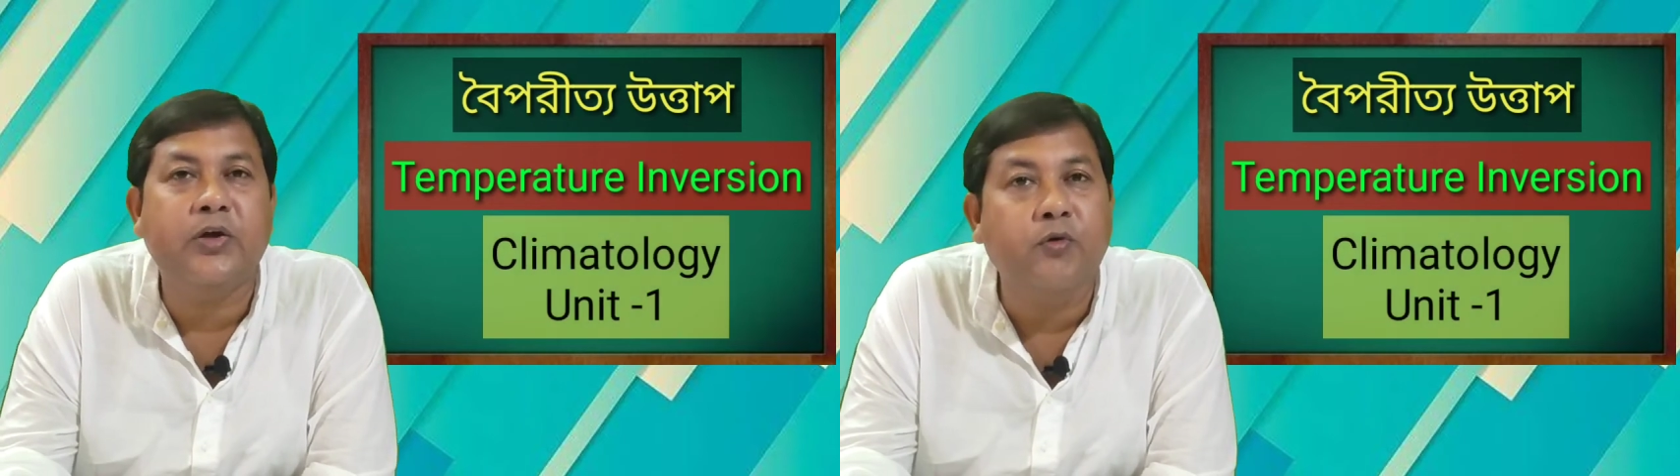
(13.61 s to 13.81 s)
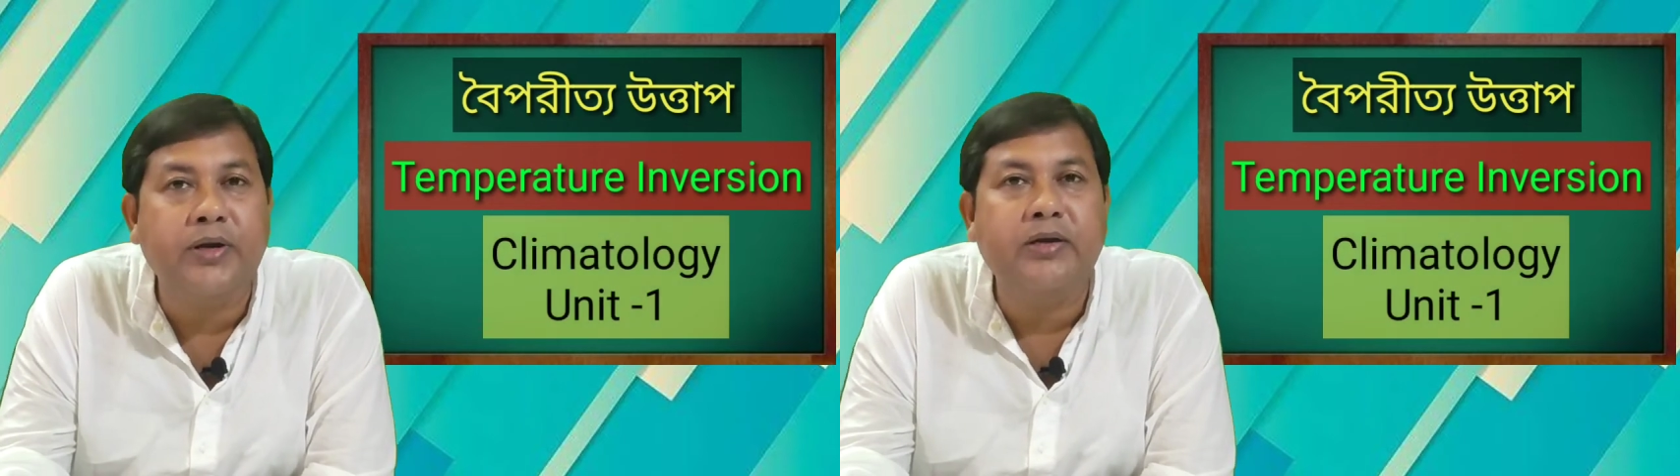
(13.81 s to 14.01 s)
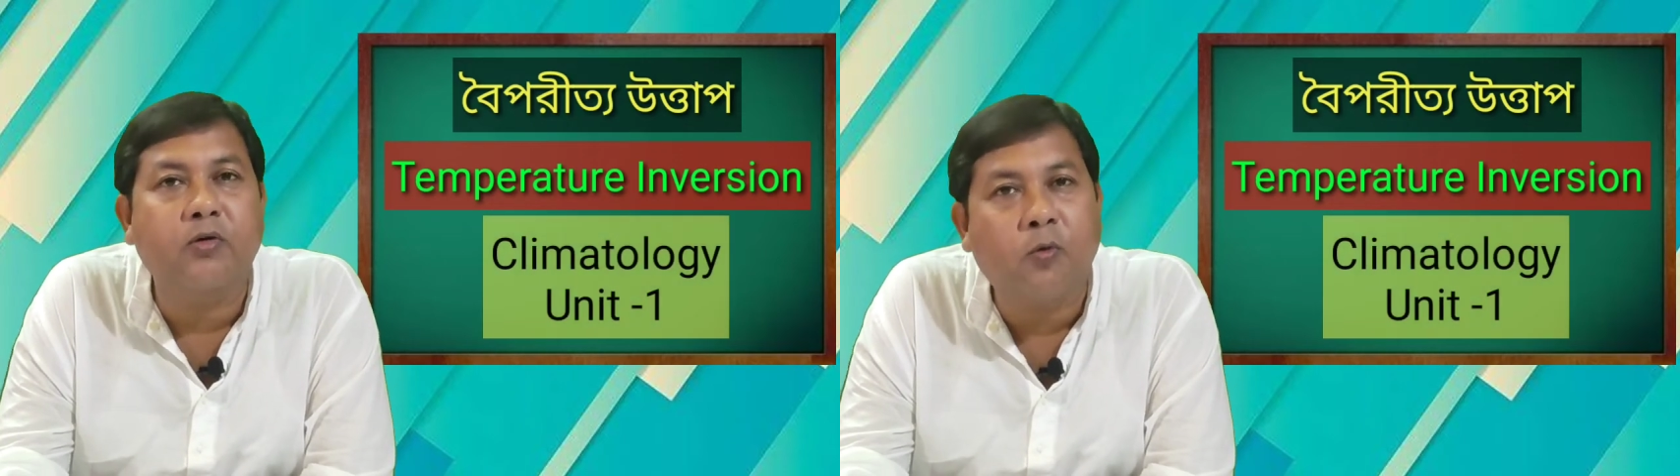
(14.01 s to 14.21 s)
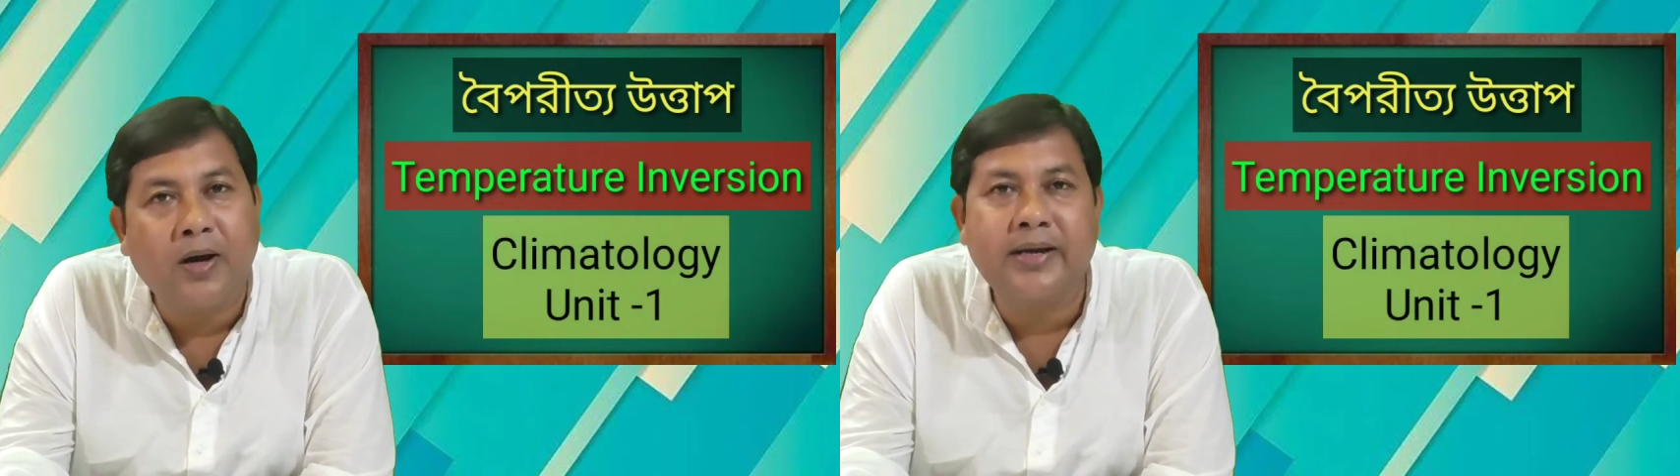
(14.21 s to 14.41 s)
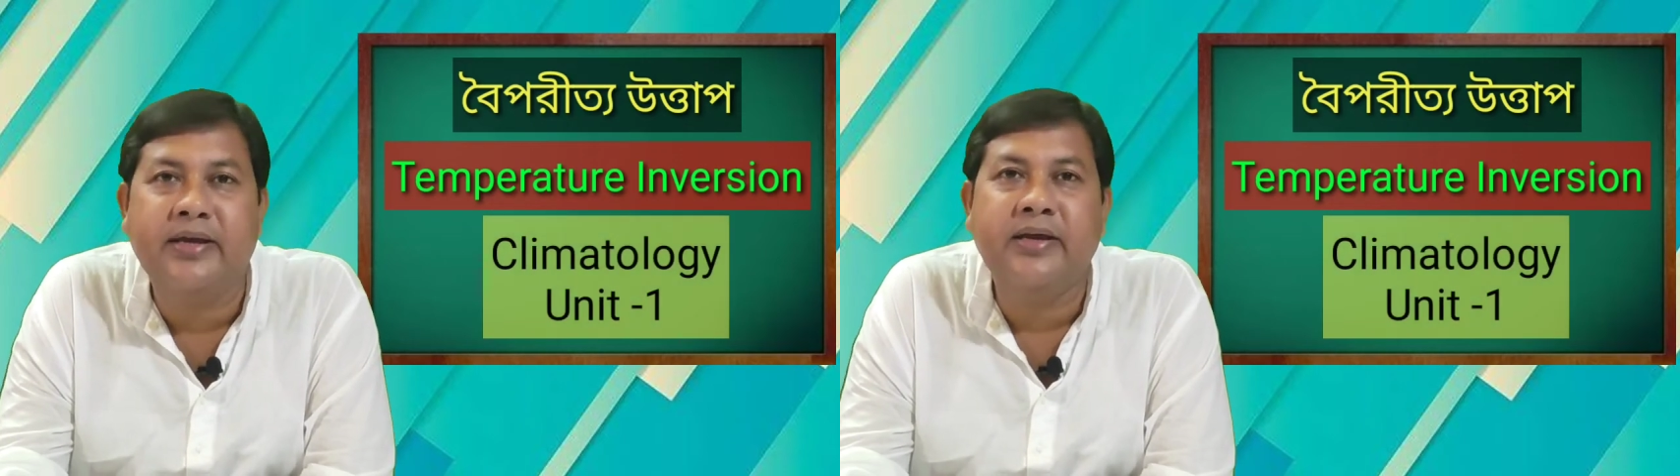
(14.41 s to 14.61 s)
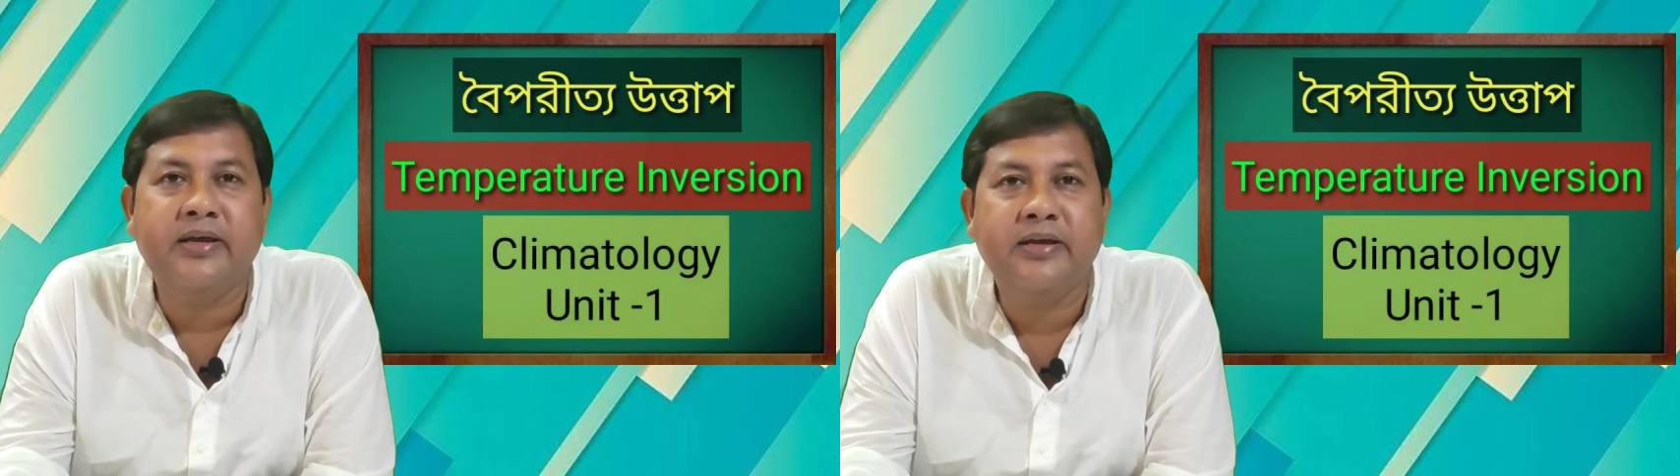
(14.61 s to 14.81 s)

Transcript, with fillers: ইউনিট ওয়ানে